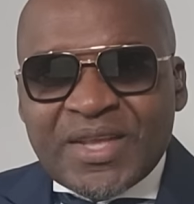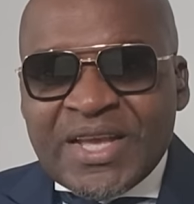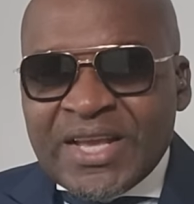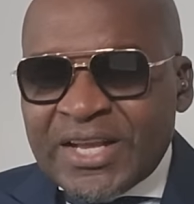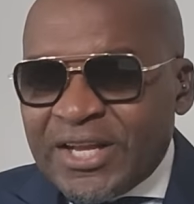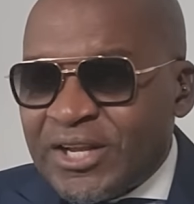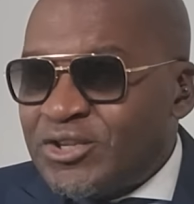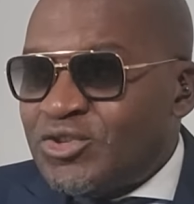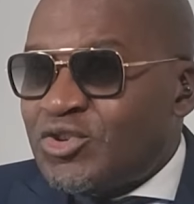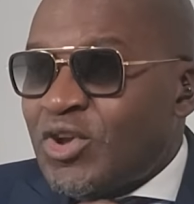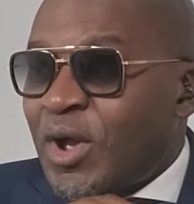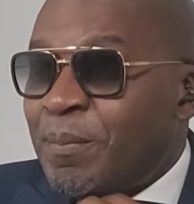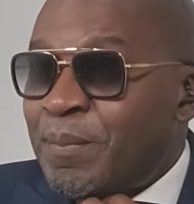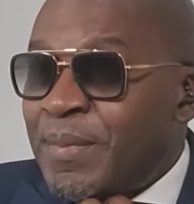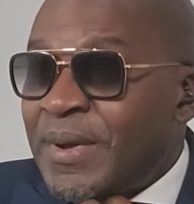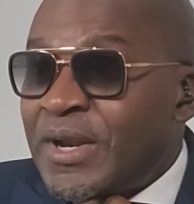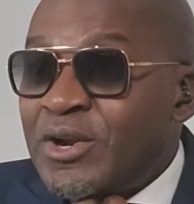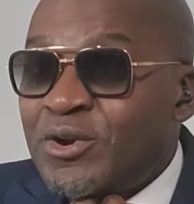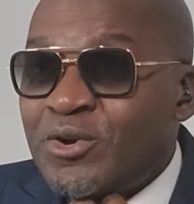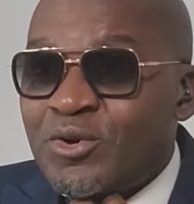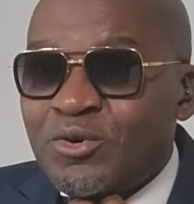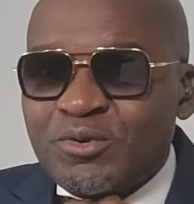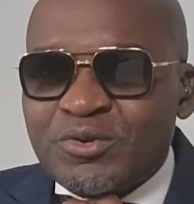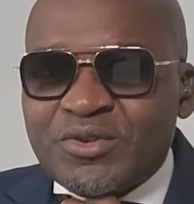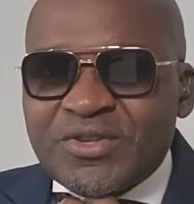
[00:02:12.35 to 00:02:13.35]
Et que tu
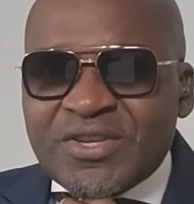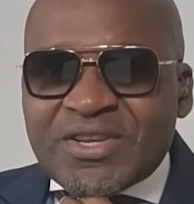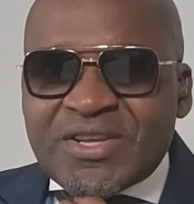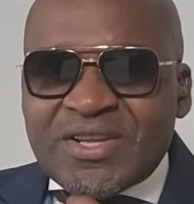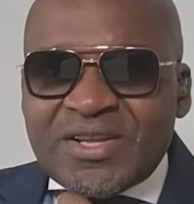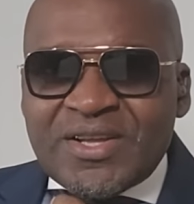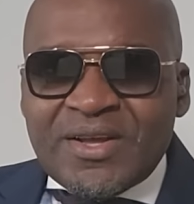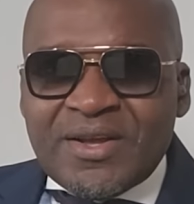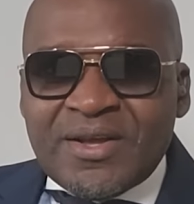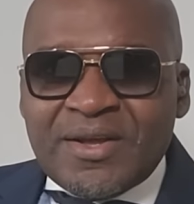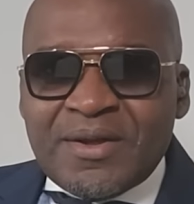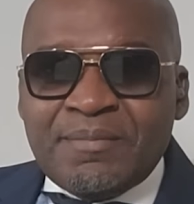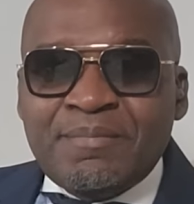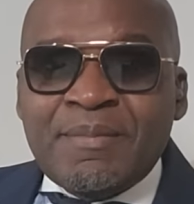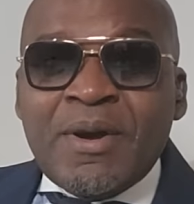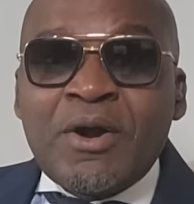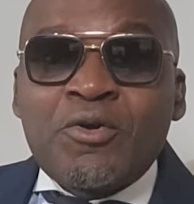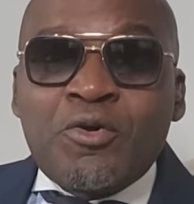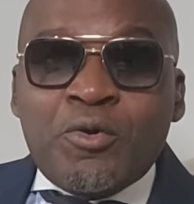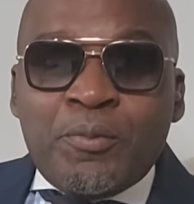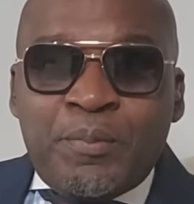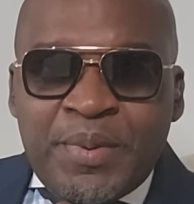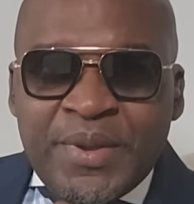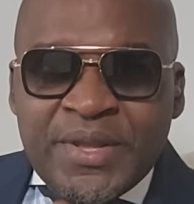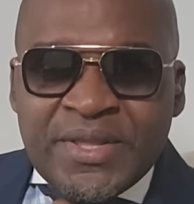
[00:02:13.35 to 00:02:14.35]
appelles l'autre, ma
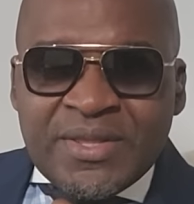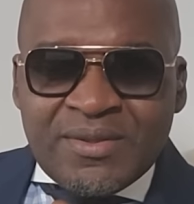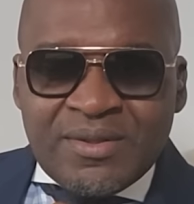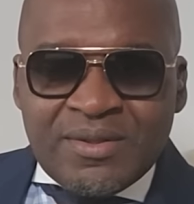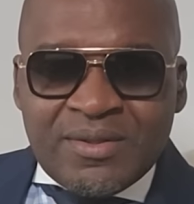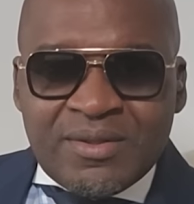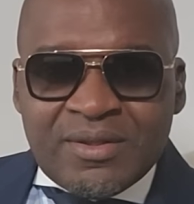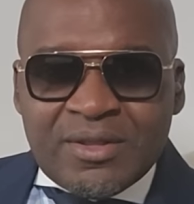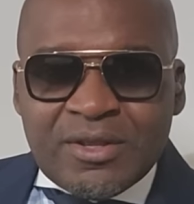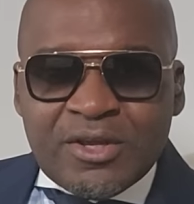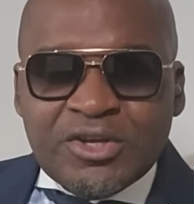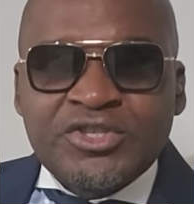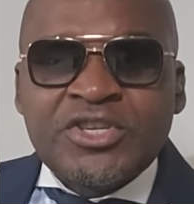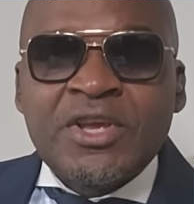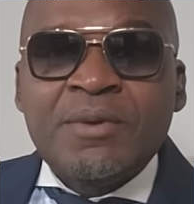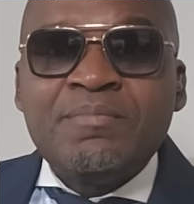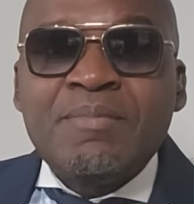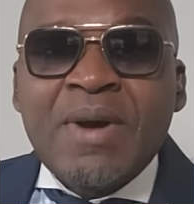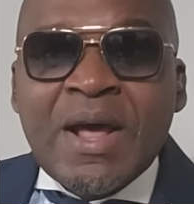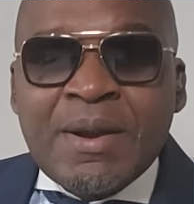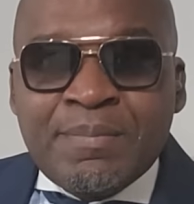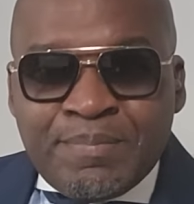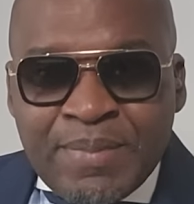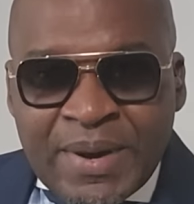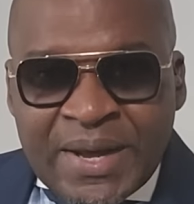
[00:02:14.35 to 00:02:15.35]
copine, j'ai
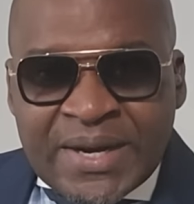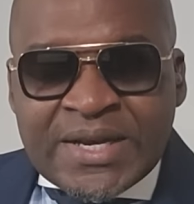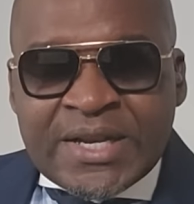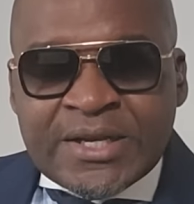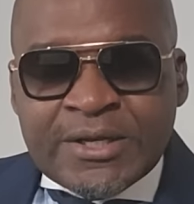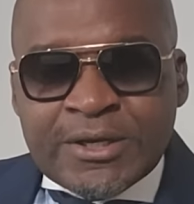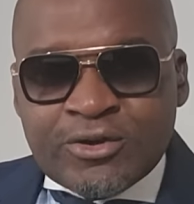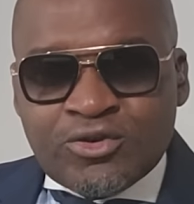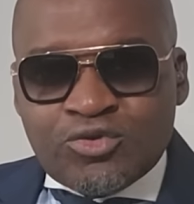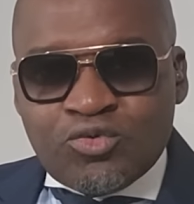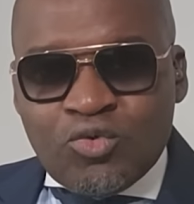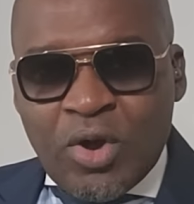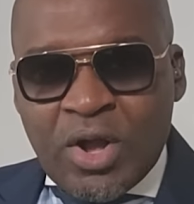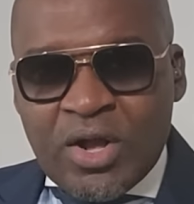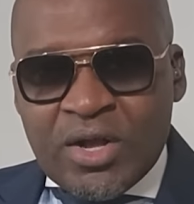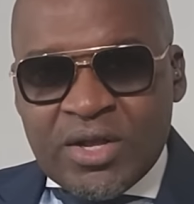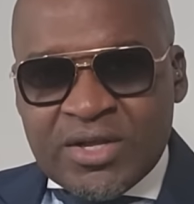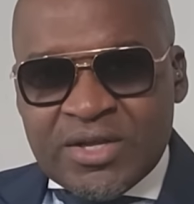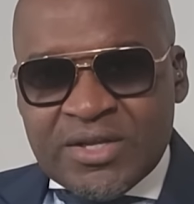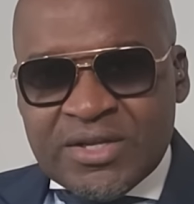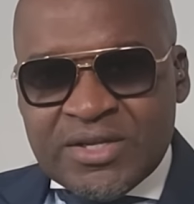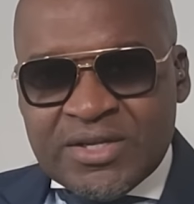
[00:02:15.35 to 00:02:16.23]
mal parlé de toi.